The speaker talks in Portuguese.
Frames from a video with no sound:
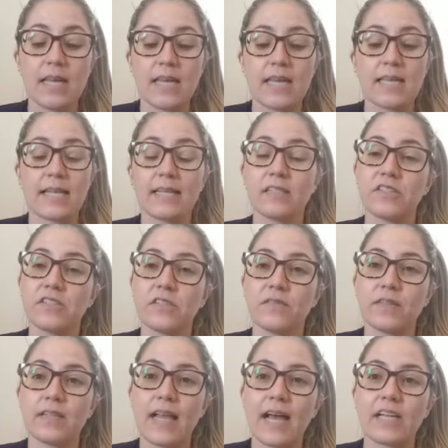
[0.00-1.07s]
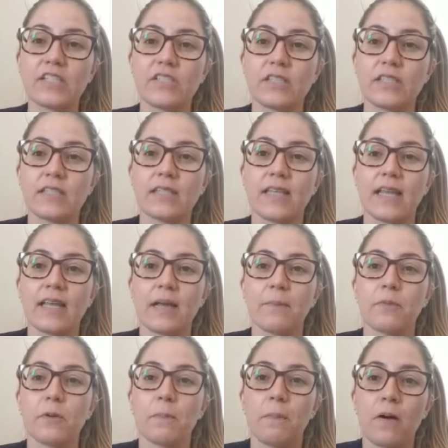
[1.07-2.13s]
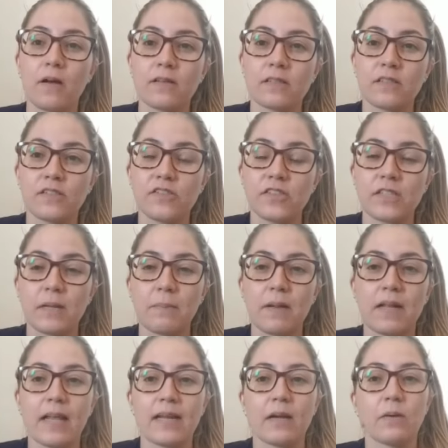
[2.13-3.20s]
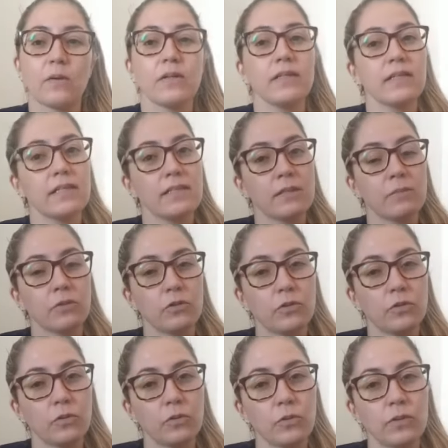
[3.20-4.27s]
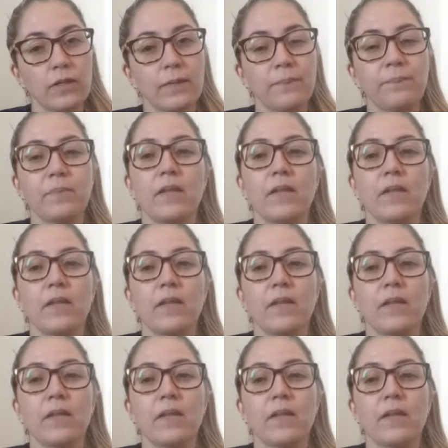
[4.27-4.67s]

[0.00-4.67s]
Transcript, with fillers: E nessa atividade tem a proposta de trabalhar a coordenação motora,